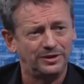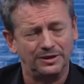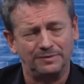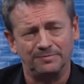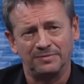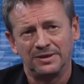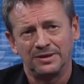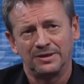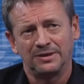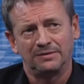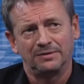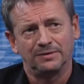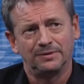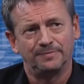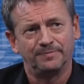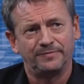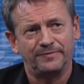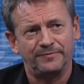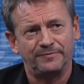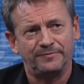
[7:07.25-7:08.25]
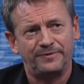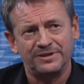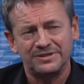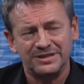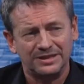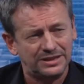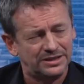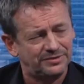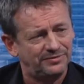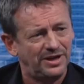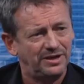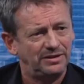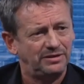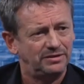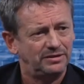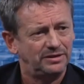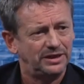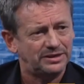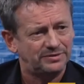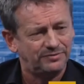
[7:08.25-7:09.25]
Ähm, ähm, wie gesagt, es
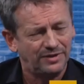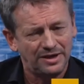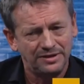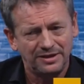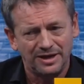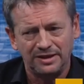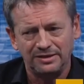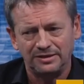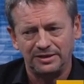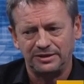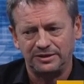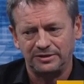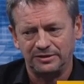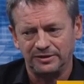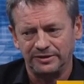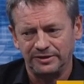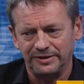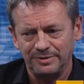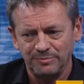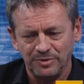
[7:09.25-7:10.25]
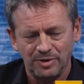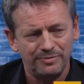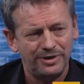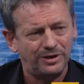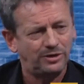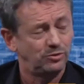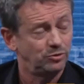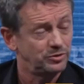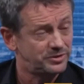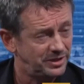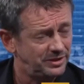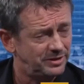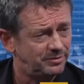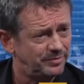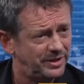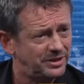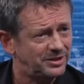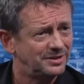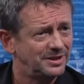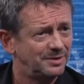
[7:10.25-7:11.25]
waren, es waren eigentlich äh, immer Menschen und sind
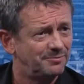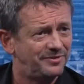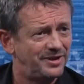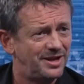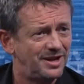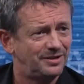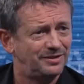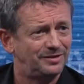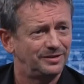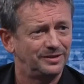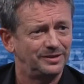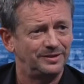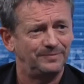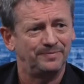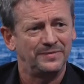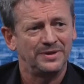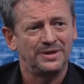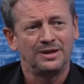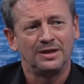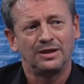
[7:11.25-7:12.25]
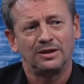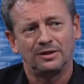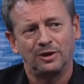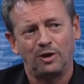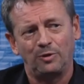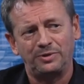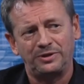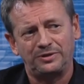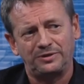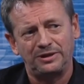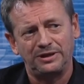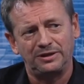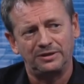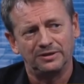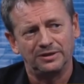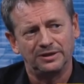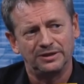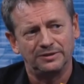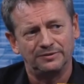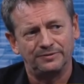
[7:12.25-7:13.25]
Menschen am Werk, ähm, glaube ich, die
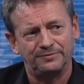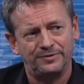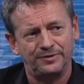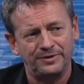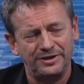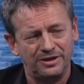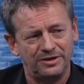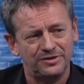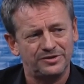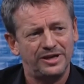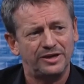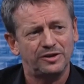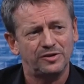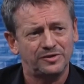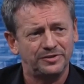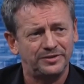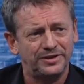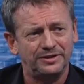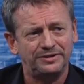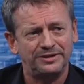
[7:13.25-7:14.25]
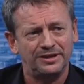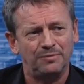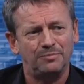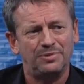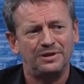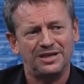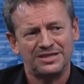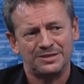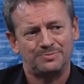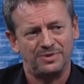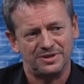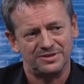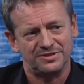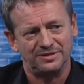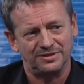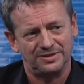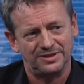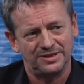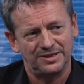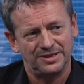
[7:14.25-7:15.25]
äh, von ihrer Seriosität her belastbar
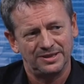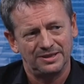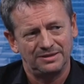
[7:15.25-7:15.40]
sind.